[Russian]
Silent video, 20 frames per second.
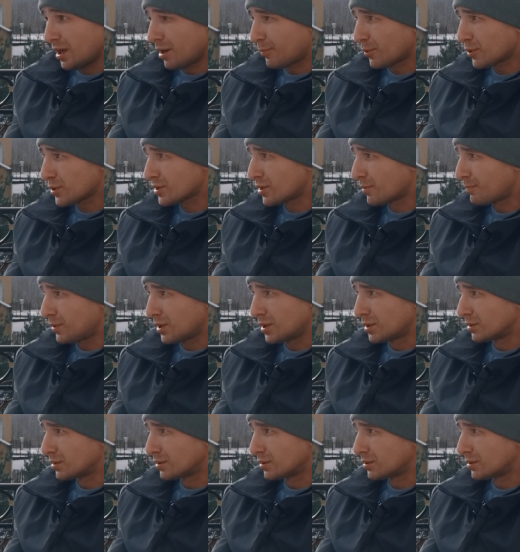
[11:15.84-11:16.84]
я просто
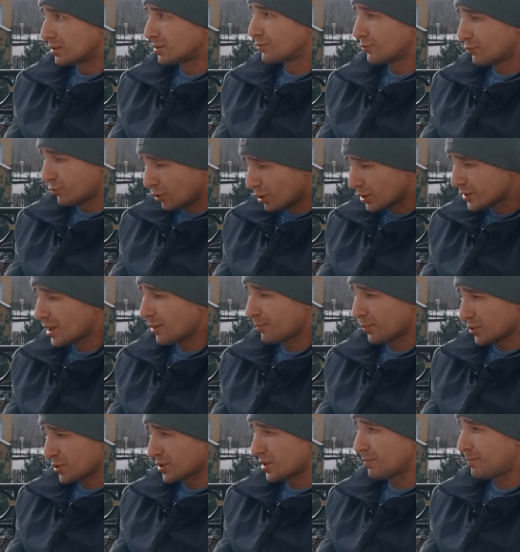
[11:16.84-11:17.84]
пил. А именно с наркотиками? Вот, я
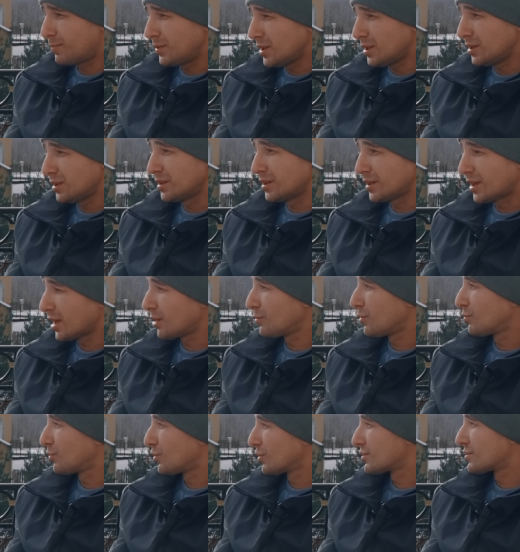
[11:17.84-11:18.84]
просто пил, и как
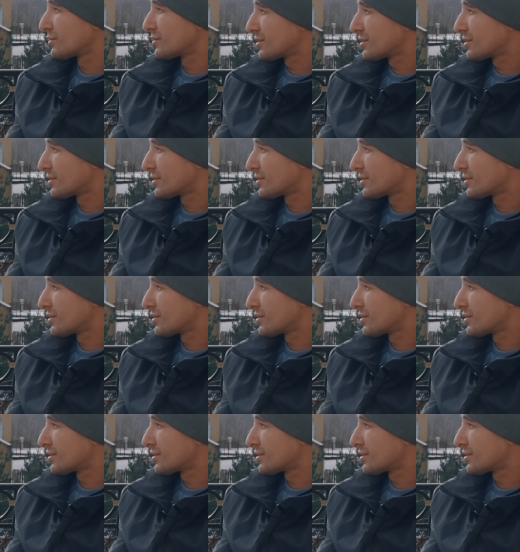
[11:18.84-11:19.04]
бы мой